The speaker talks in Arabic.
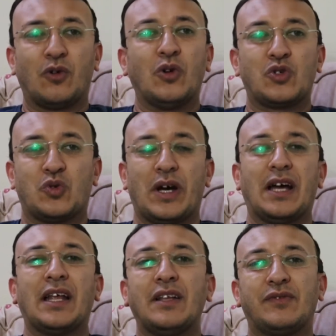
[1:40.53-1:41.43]
كل
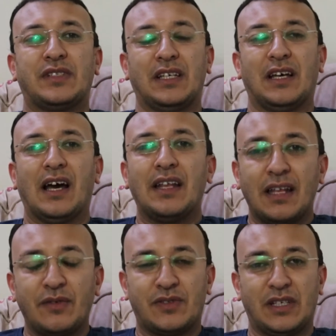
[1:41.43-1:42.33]
شويه انا نفسي
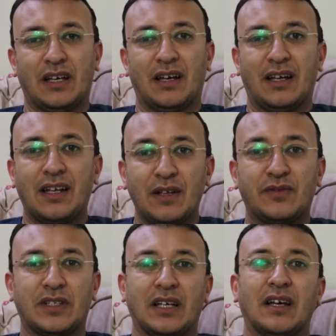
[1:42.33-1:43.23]
انا نفسي انا
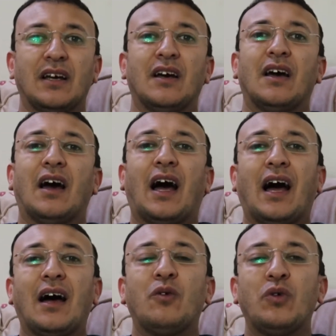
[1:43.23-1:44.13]
نفسي
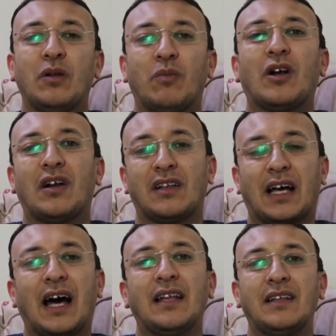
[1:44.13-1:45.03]
حاول مره
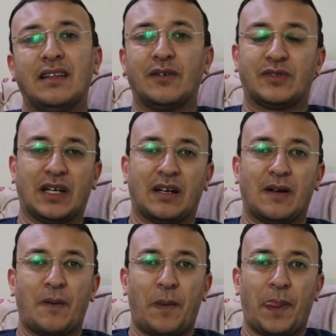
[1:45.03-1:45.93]
تعاند نفسك
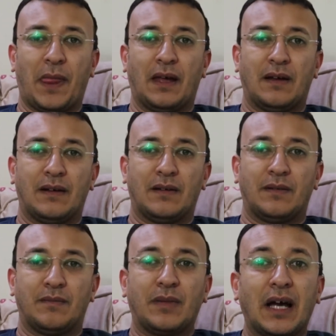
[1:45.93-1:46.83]

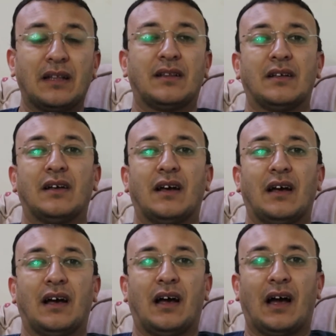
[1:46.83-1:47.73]
بجد
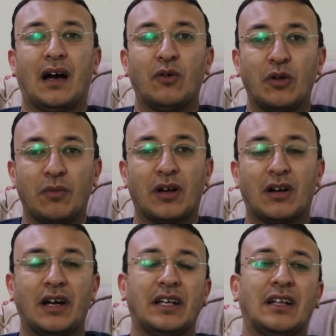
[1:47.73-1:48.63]
حاول
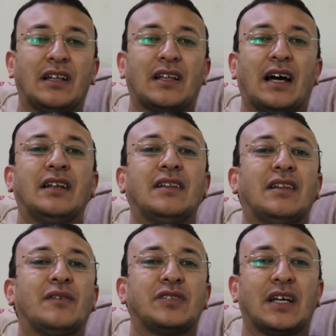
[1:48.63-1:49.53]
مرة ان انت تعاند
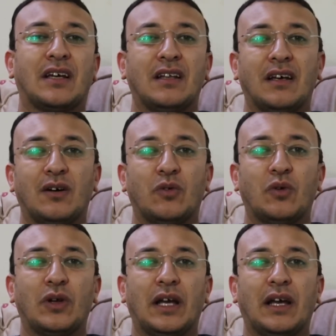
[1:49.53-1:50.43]
نفسك كده
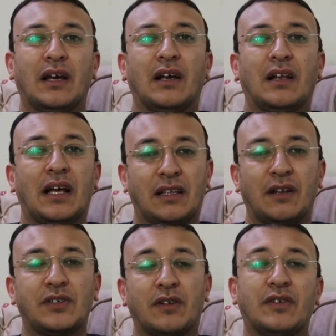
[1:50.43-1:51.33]
وقول ايه
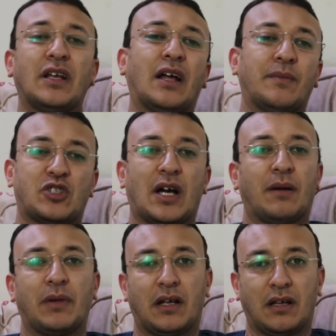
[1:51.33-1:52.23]
لقيت نفسك كده انا مش
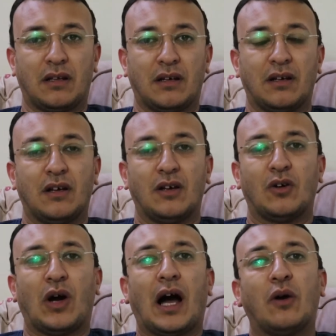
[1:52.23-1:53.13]
هعمل كده
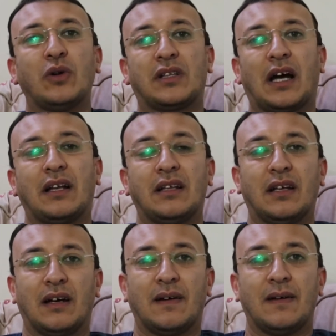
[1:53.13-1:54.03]
حاول
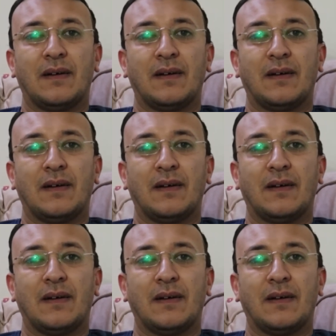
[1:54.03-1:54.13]
تعاندها